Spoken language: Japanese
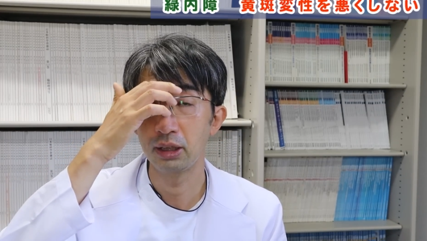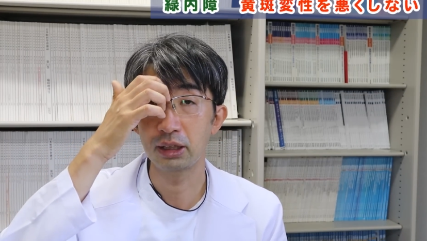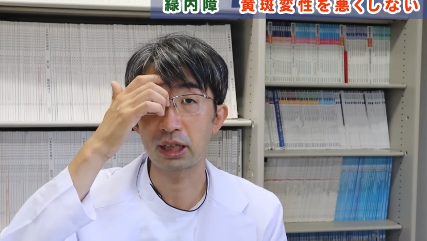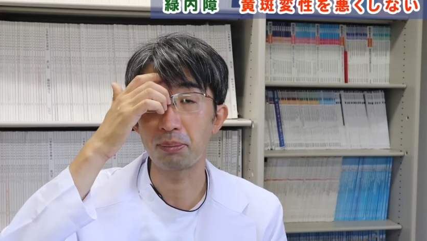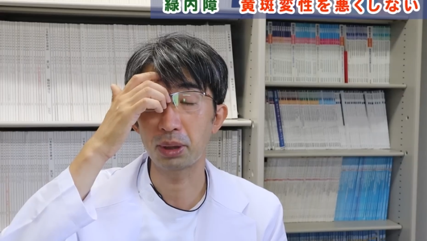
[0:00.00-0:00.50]

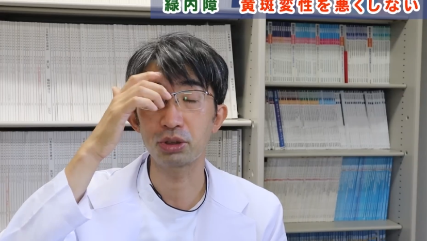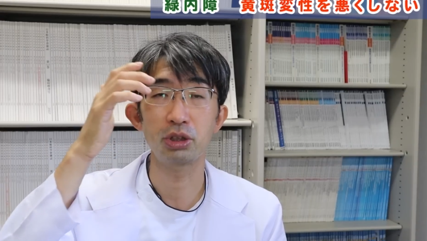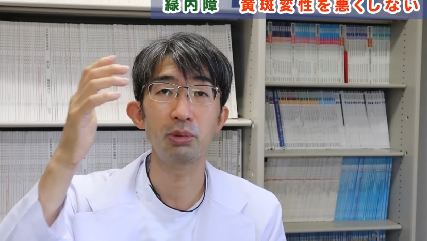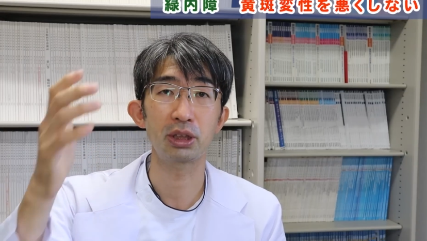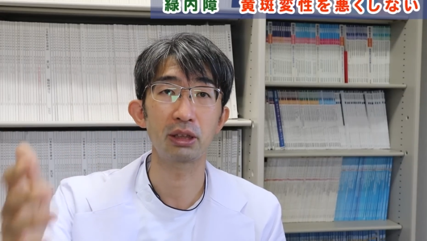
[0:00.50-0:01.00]
で、タンパク
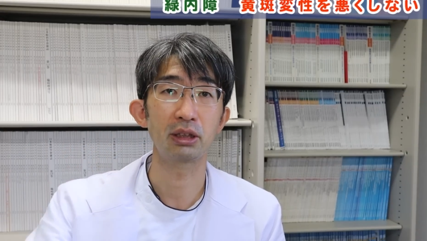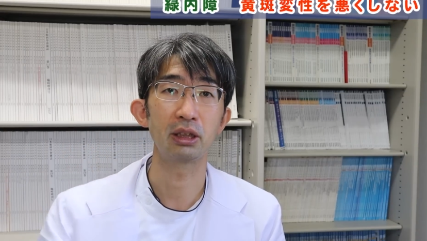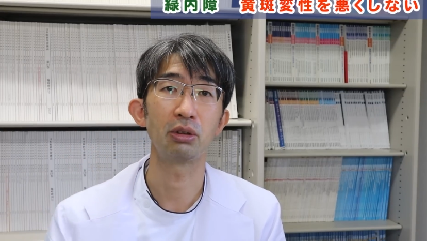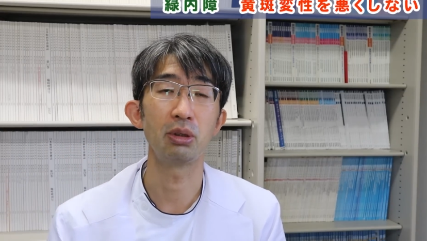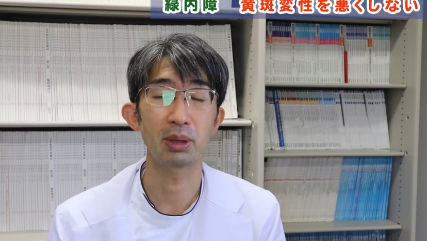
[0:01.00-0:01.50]
質も比較
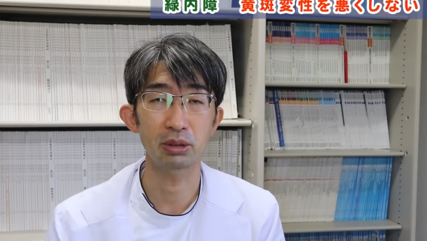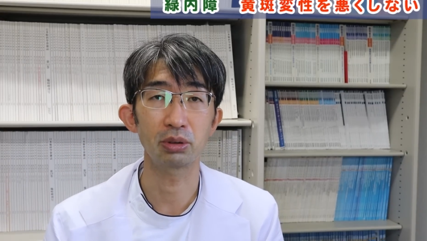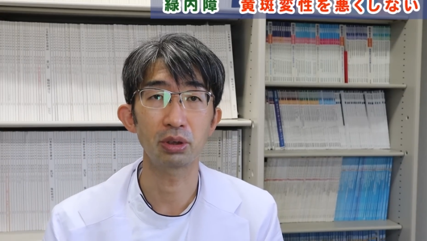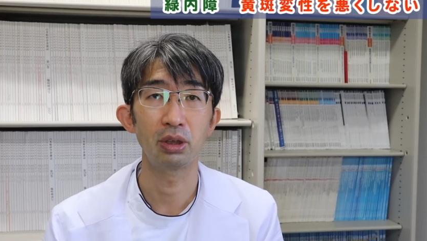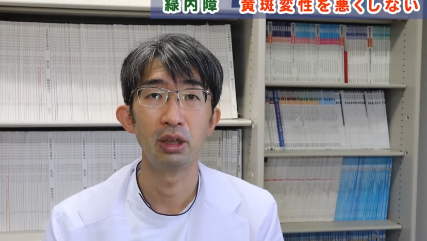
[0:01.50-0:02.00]
的取りましょ
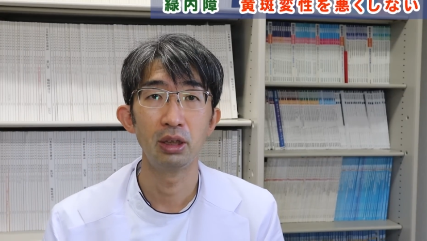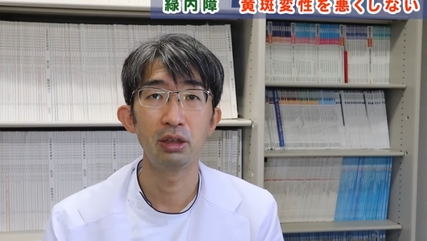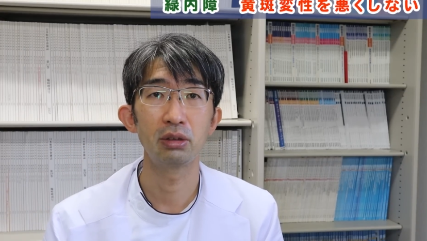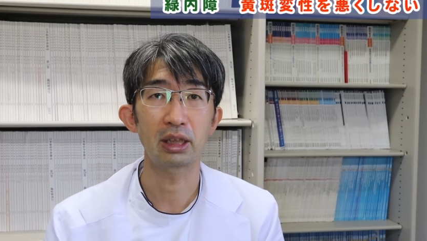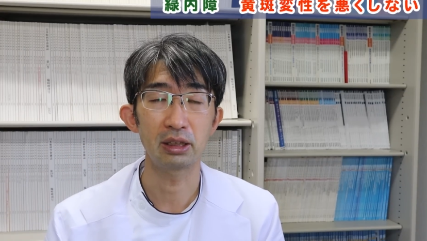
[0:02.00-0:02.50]
うと
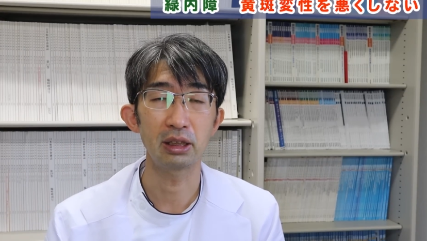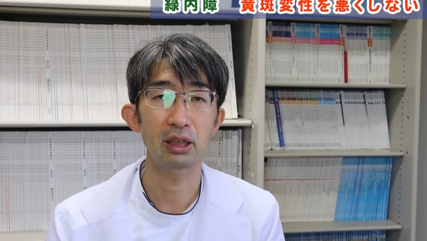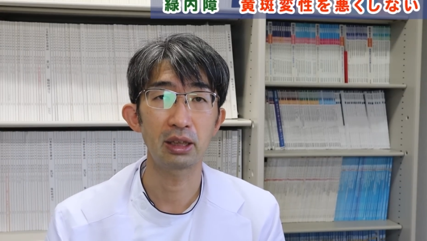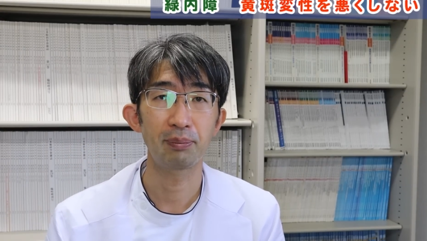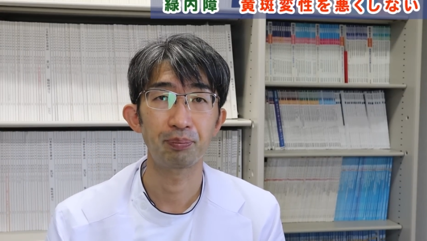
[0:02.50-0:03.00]
いう感じ
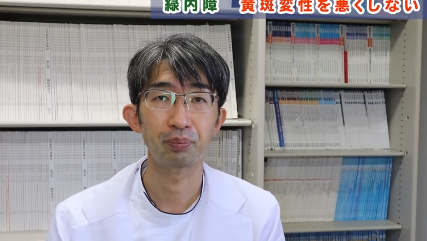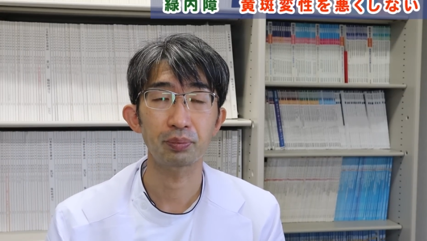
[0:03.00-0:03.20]
ですね。